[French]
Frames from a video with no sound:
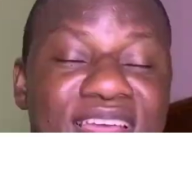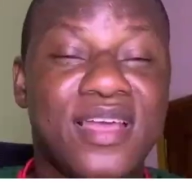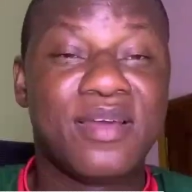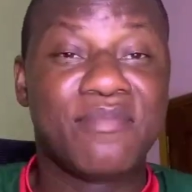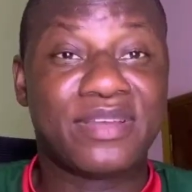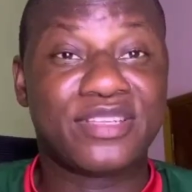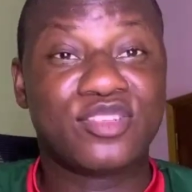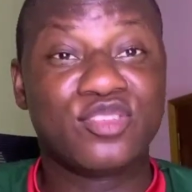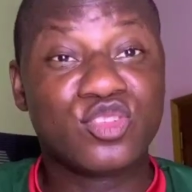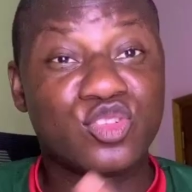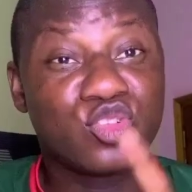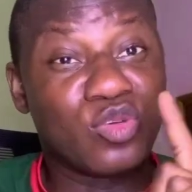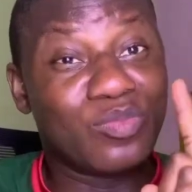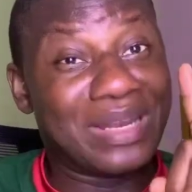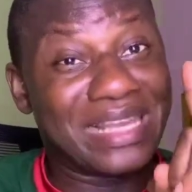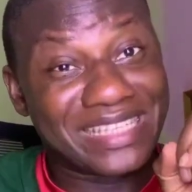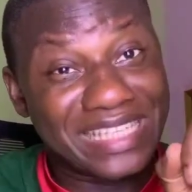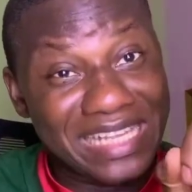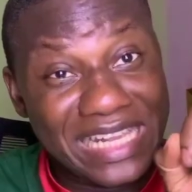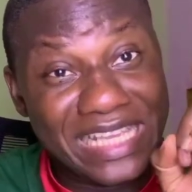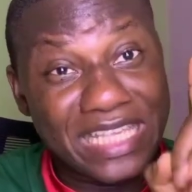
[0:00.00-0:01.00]
Parce que nous sommes la
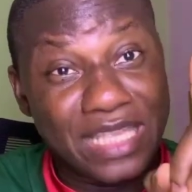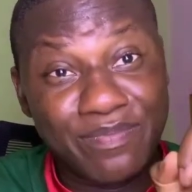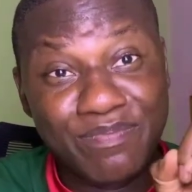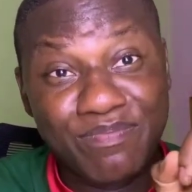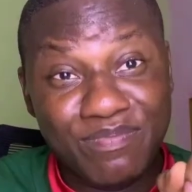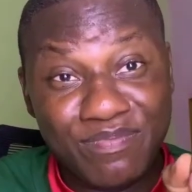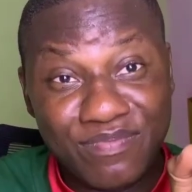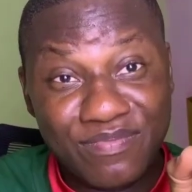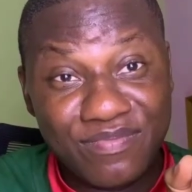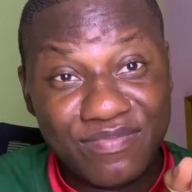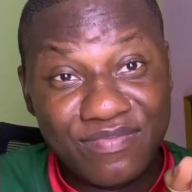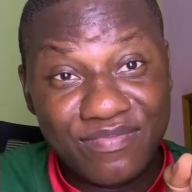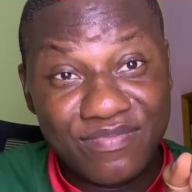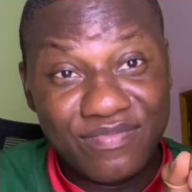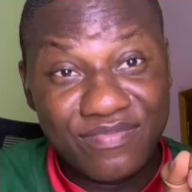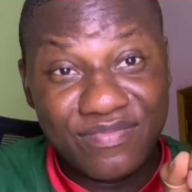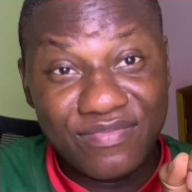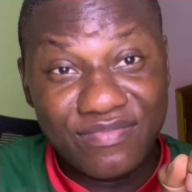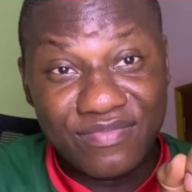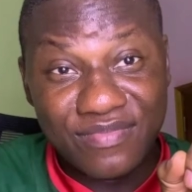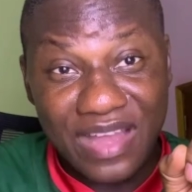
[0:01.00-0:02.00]
seule équipe
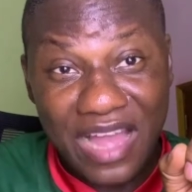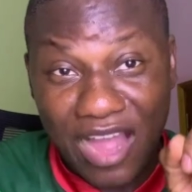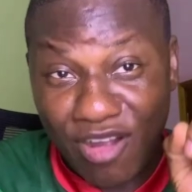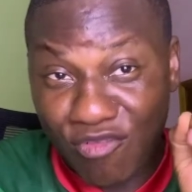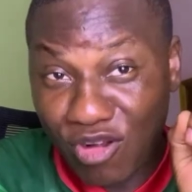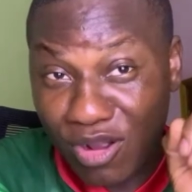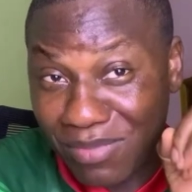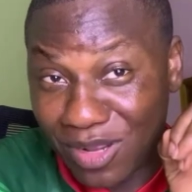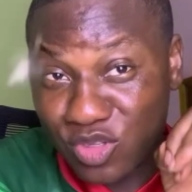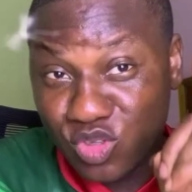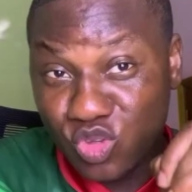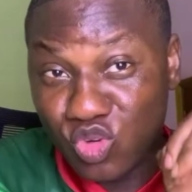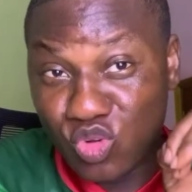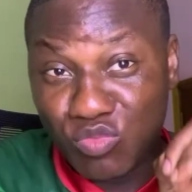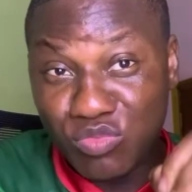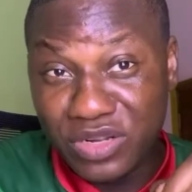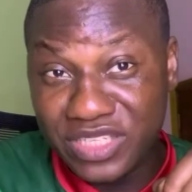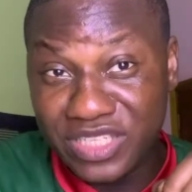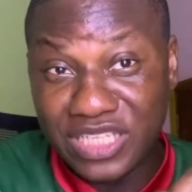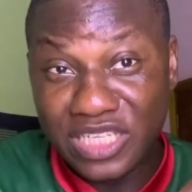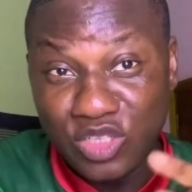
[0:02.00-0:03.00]
à avoir battu le
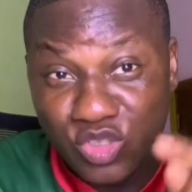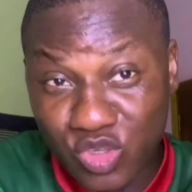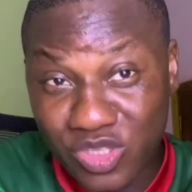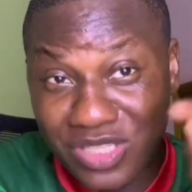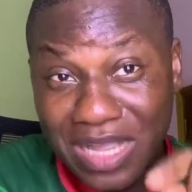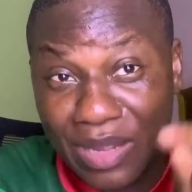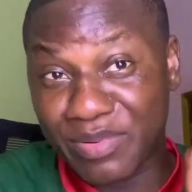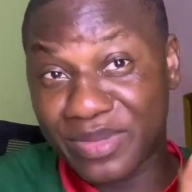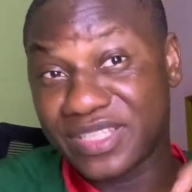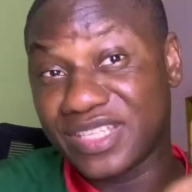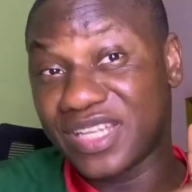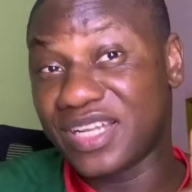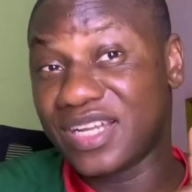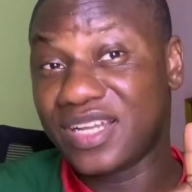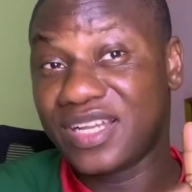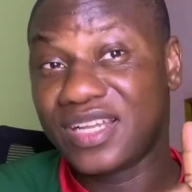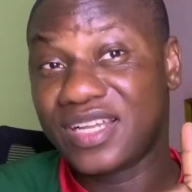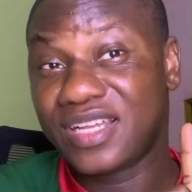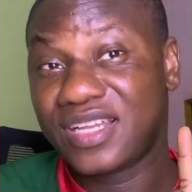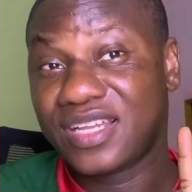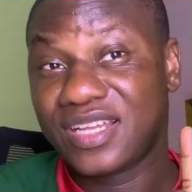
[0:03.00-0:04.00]
Brésil jusqu'à présent.
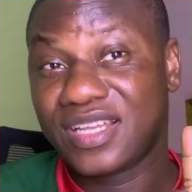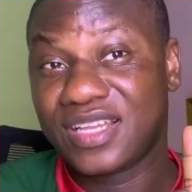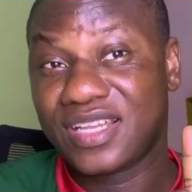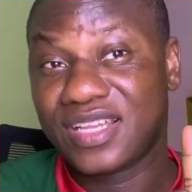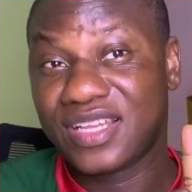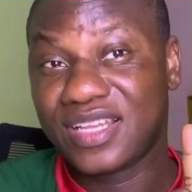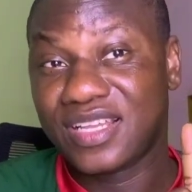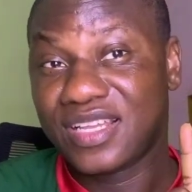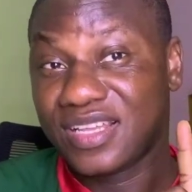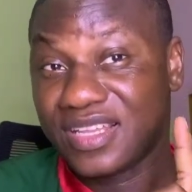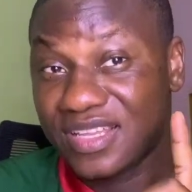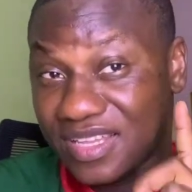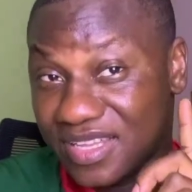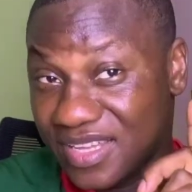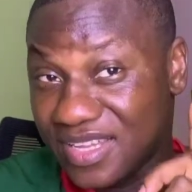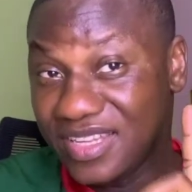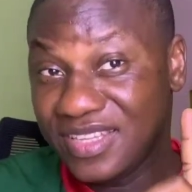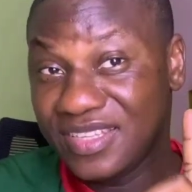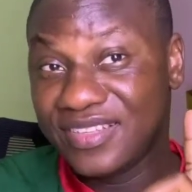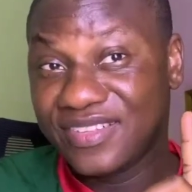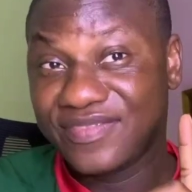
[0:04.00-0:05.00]

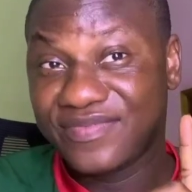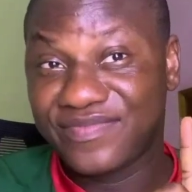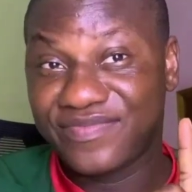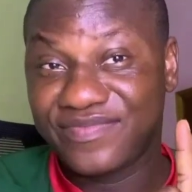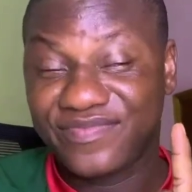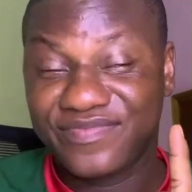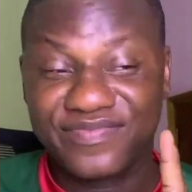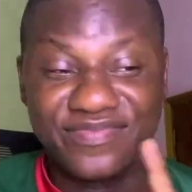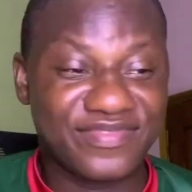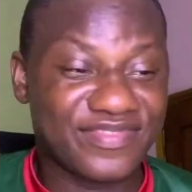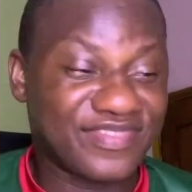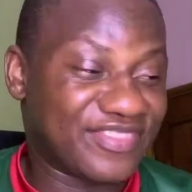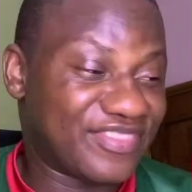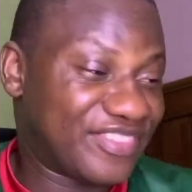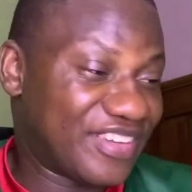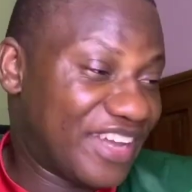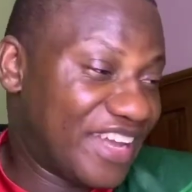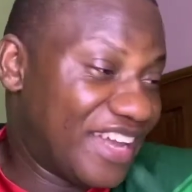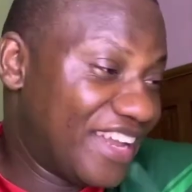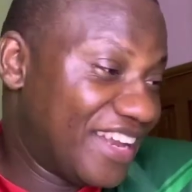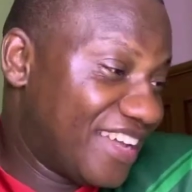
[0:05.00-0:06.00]
Hein
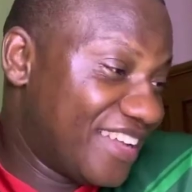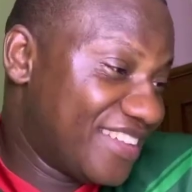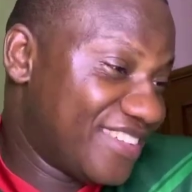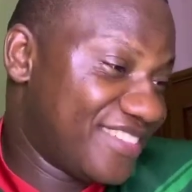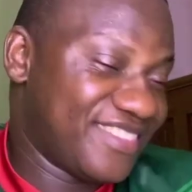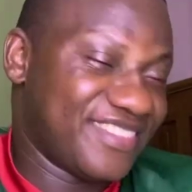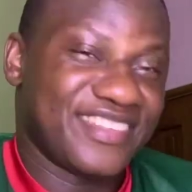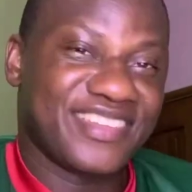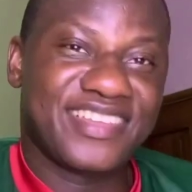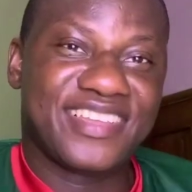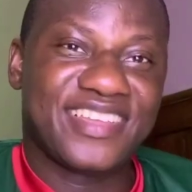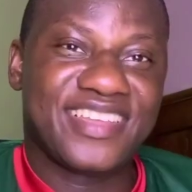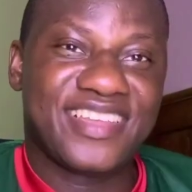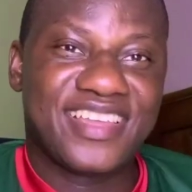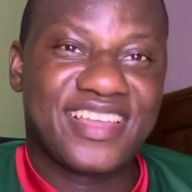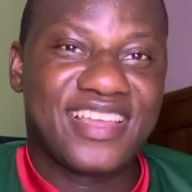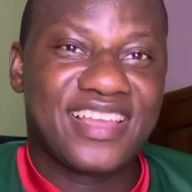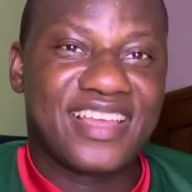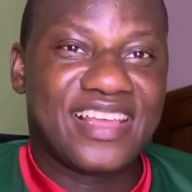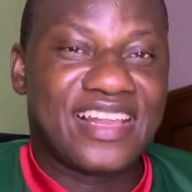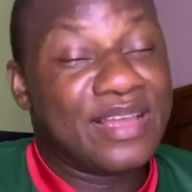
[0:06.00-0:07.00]
Voilà.
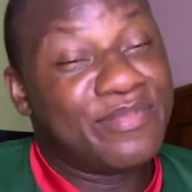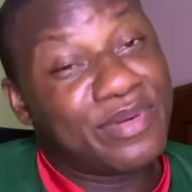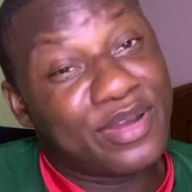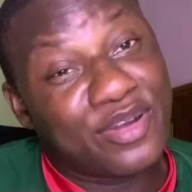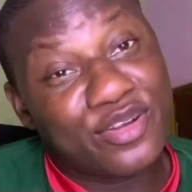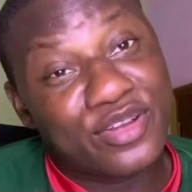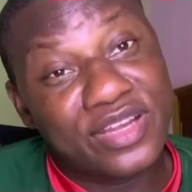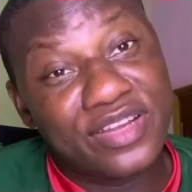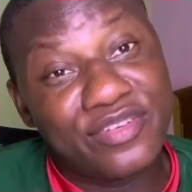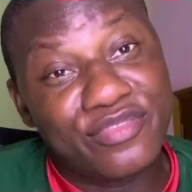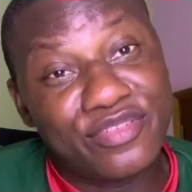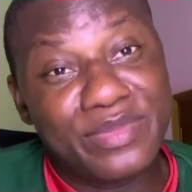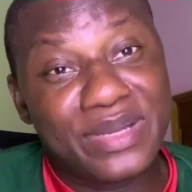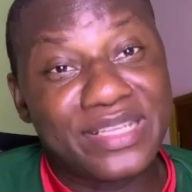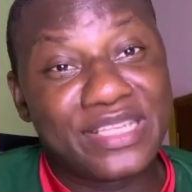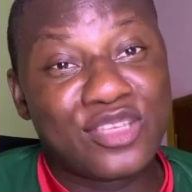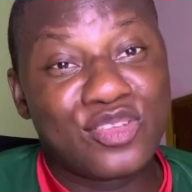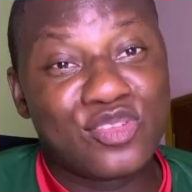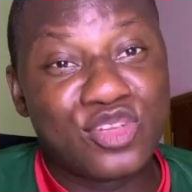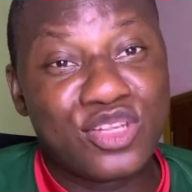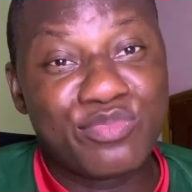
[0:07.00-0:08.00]
Les Marocains, vraiment
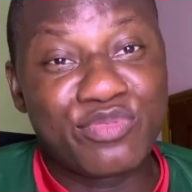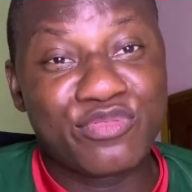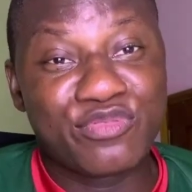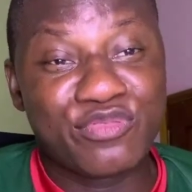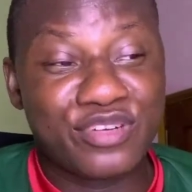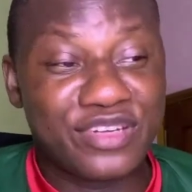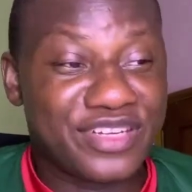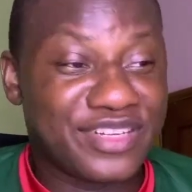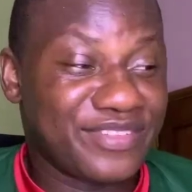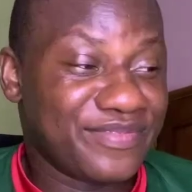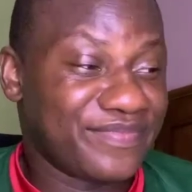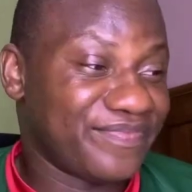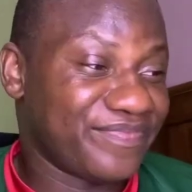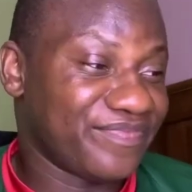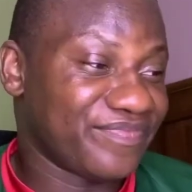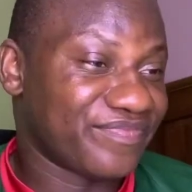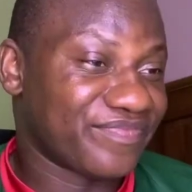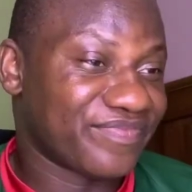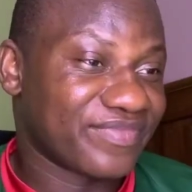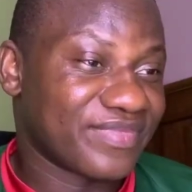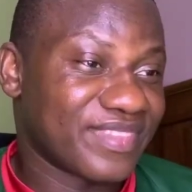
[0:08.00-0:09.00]
désolé pour vous. Hein?
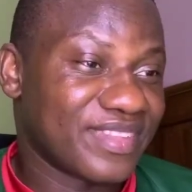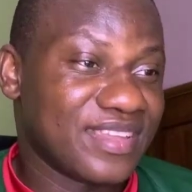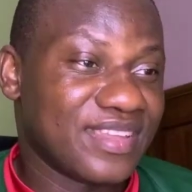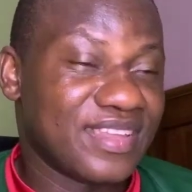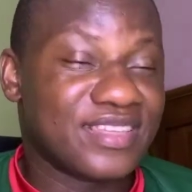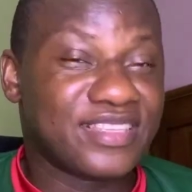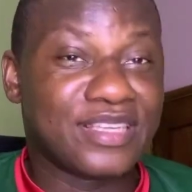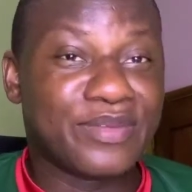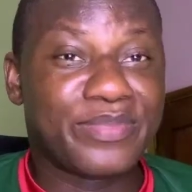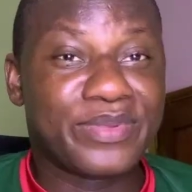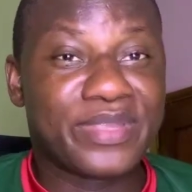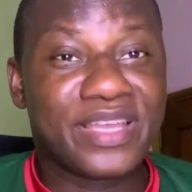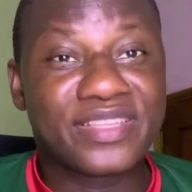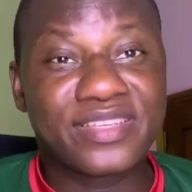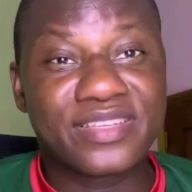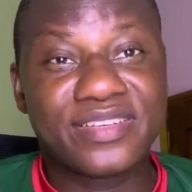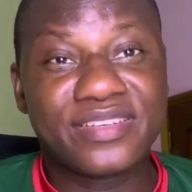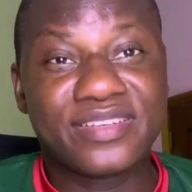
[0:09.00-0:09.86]
C'est peut-être...